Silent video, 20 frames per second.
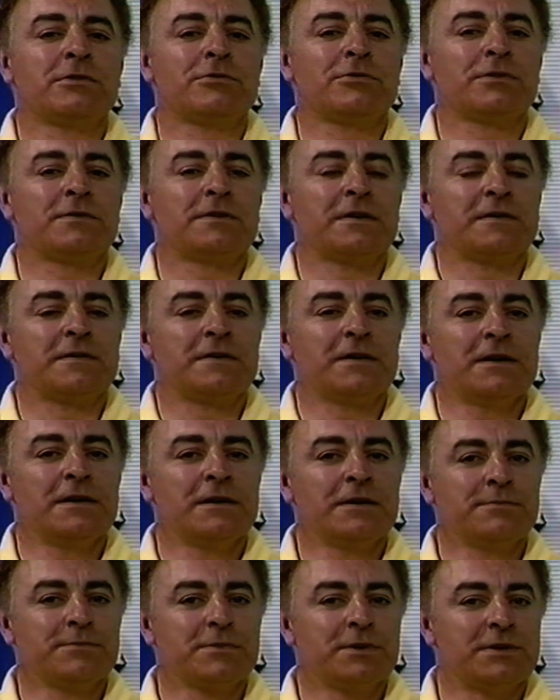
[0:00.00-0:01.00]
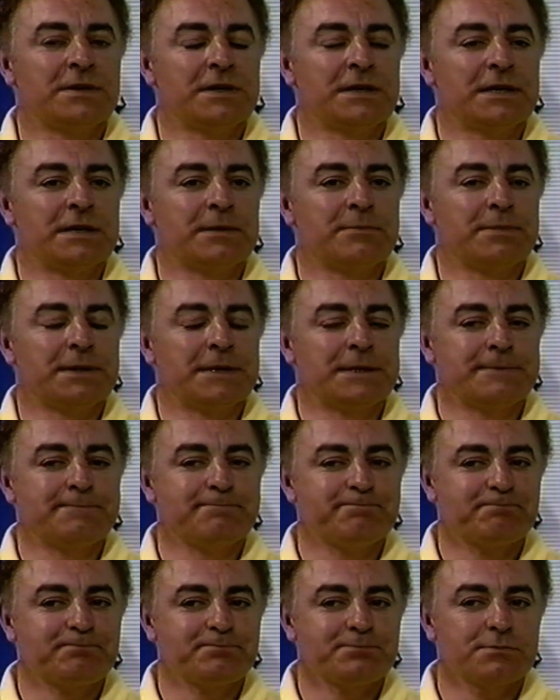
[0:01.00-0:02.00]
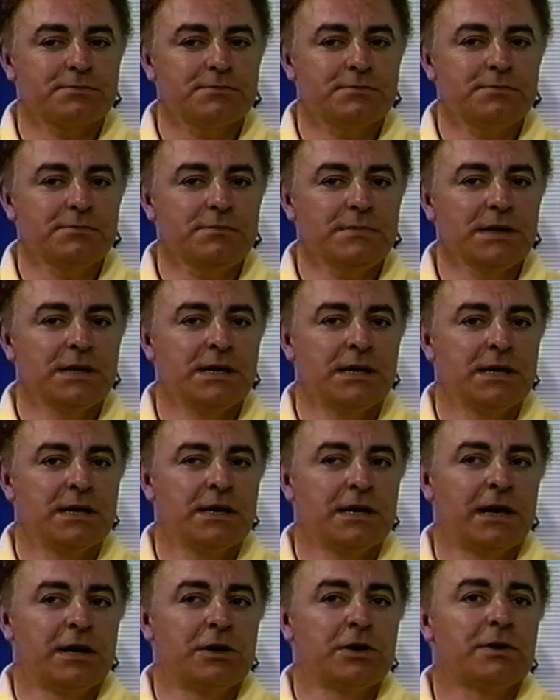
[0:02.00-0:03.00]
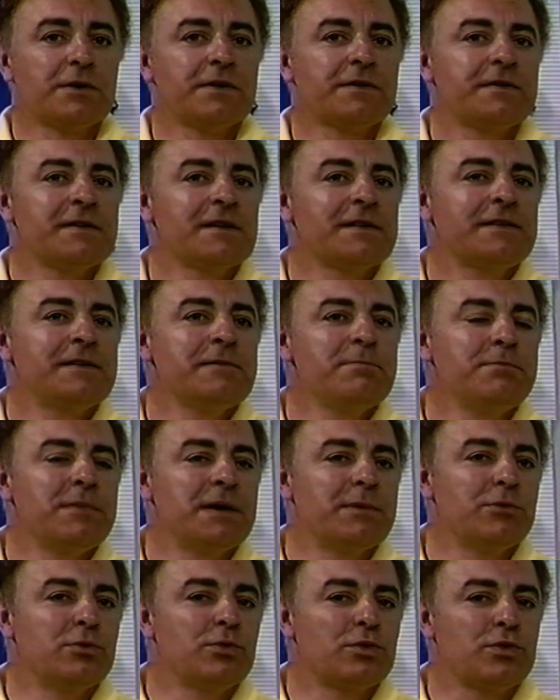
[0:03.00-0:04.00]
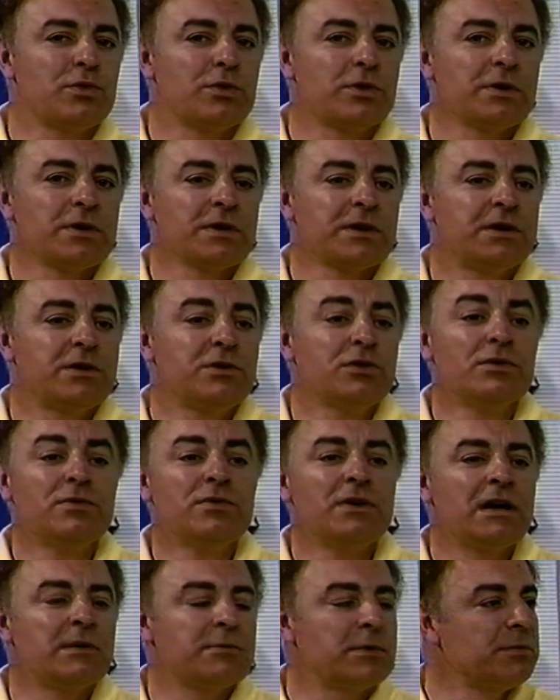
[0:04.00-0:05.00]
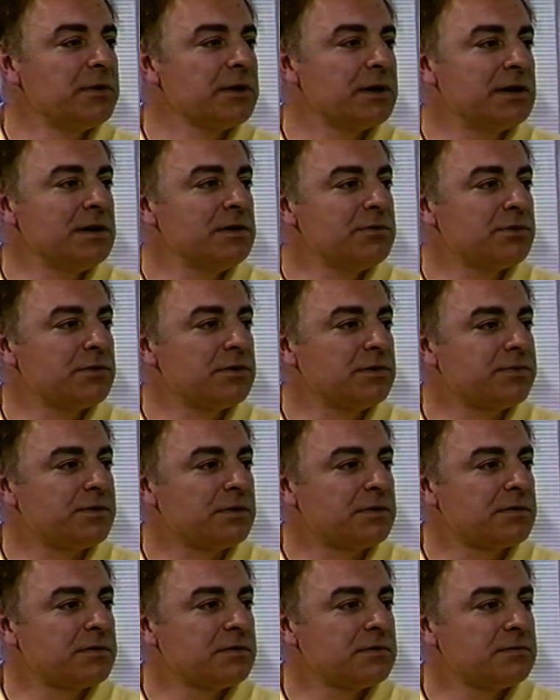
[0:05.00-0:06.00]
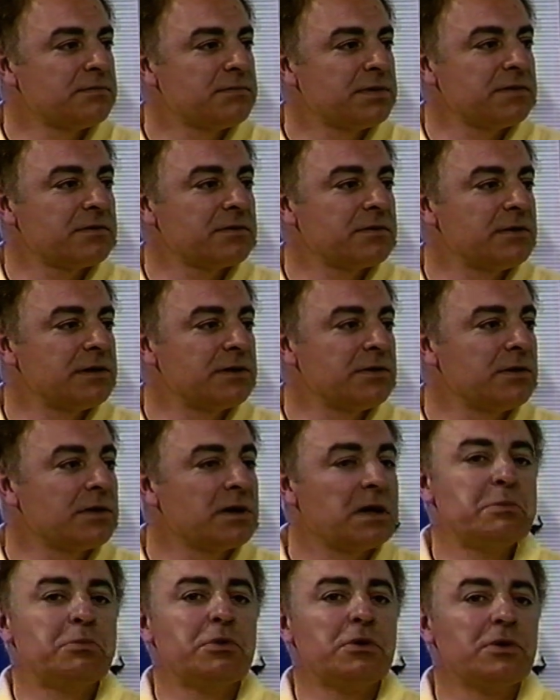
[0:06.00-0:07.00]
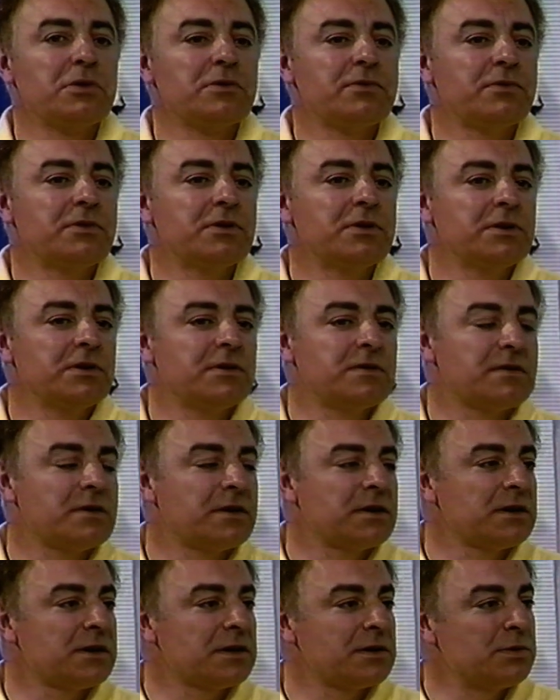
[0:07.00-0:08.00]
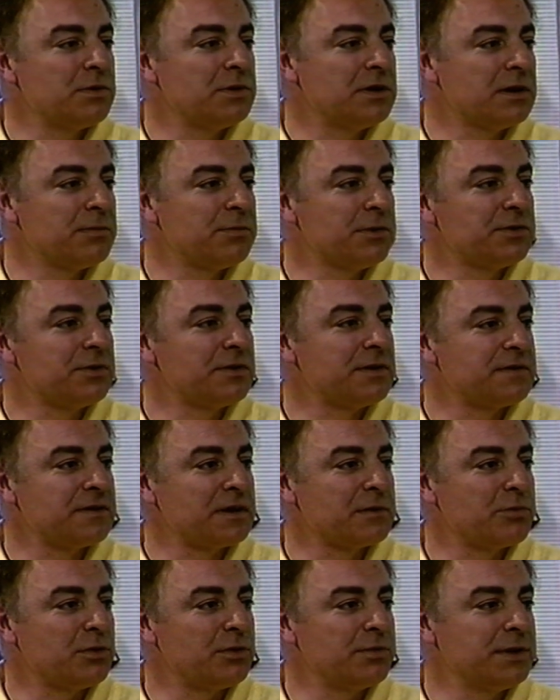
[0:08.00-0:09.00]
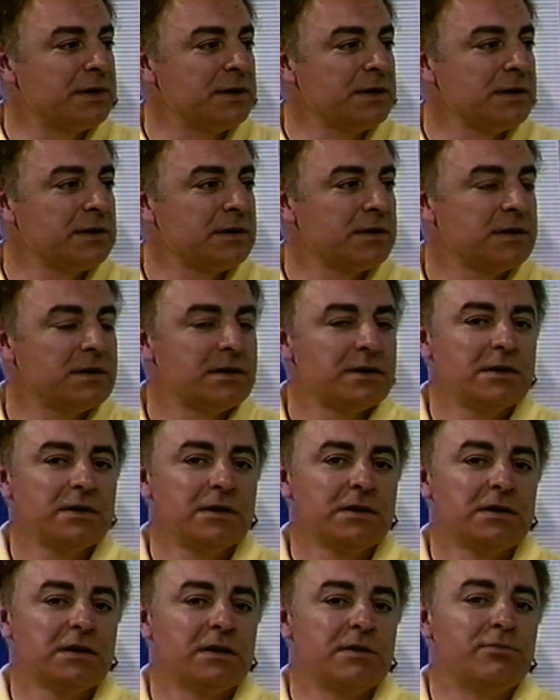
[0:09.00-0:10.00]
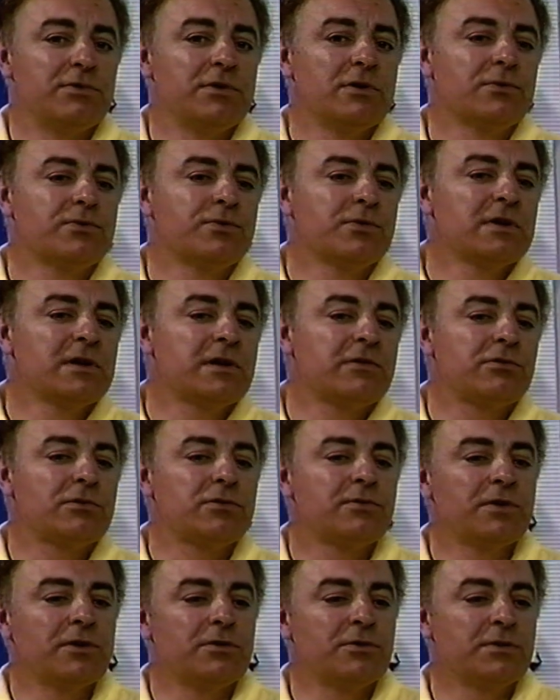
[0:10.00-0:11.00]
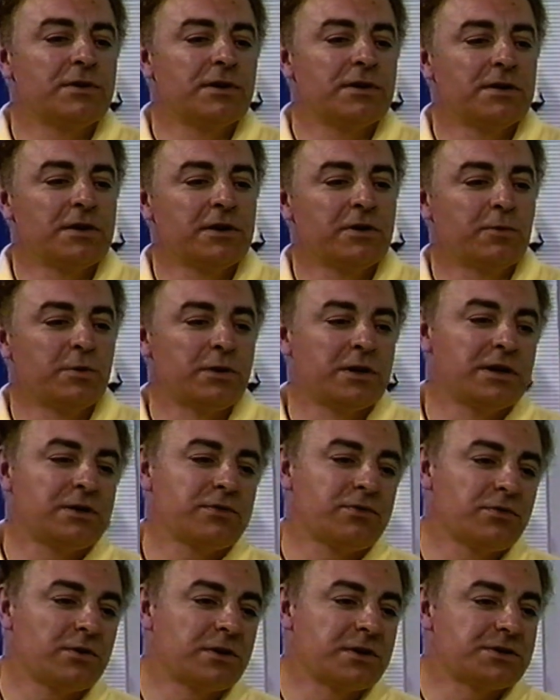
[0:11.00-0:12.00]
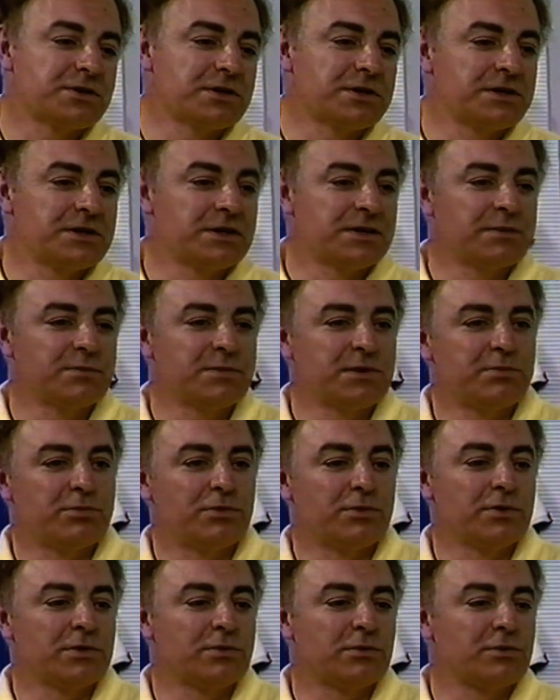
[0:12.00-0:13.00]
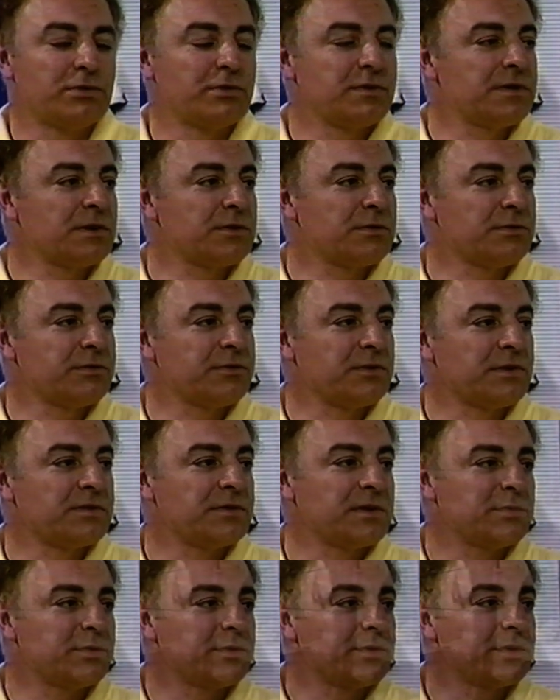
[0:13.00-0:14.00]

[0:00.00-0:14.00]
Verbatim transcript: sur sa selle quand il grimpait. Alors, c'est le type même du coureur qui devait à un moment gagner le Tour de France. Parce qu'étant grimpeur, il finissait régulièrement dans les cinq premiers. Et puis, au fond, il a suffi d'une année où il a à la fois, j'allais dire, un petit peu un concours de circonstances, un bon